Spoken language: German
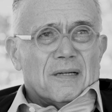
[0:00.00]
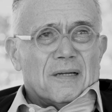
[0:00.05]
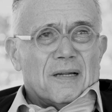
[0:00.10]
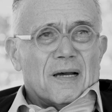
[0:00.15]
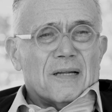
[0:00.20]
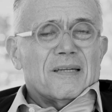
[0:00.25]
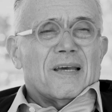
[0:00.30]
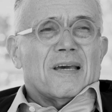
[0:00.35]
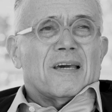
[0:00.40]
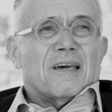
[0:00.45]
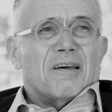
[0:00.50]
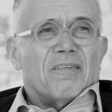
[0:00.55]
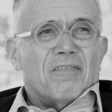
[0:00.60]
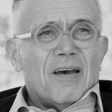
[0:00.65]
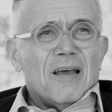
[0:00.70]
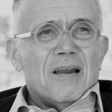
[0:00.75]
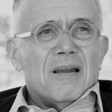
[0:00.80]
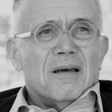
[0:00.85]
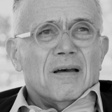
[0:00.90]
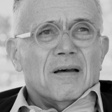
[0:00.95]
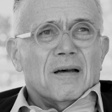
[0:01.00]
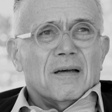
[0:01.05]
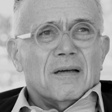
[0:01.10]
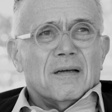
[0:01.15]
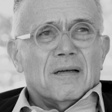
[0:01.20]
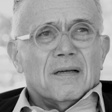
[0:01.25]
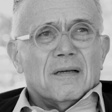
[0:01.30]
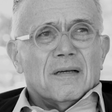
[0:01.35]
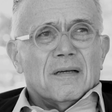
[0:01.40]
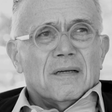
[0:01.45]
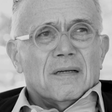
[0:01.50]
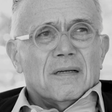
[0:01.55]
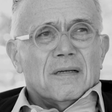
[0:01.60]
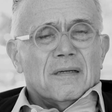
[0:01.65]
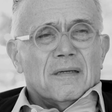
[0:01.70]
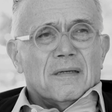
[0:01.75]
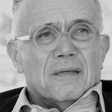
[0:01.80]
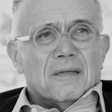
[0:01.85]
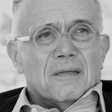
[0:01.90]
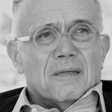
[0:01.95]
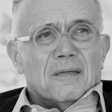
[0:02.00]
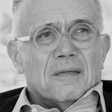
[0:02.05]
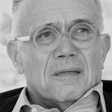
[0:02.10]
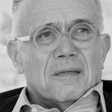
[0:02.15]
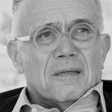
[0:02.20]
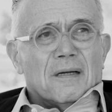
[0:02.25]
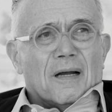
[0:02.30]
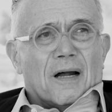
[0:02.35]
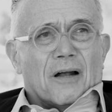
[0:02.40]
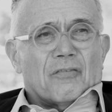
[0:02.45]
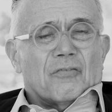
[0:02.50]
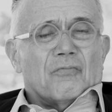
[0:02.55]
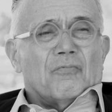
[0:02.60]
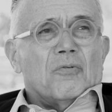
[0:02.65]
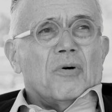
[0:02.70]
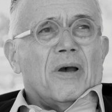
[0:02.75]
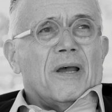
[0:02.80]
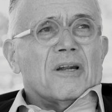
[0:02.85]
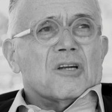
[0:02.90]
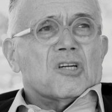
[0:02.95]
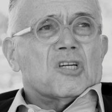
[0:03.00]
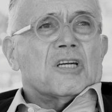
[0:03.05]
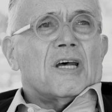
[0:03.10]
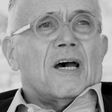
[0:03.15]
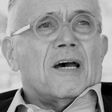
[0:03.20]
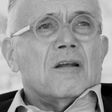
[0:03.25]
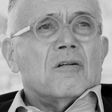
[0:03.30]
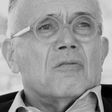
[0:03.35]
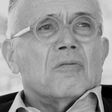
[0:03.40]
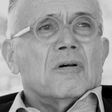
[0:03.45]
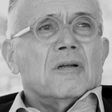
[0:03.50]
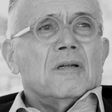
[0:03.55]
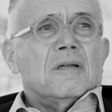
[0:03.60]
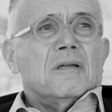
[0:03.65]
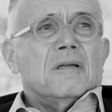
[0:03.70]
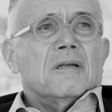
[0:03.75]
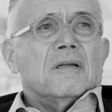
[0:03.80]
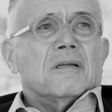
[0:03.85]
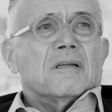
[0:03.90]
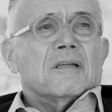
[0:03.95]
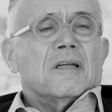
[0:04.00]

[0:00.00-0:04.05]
nach der Quelle also wo Entscheidungen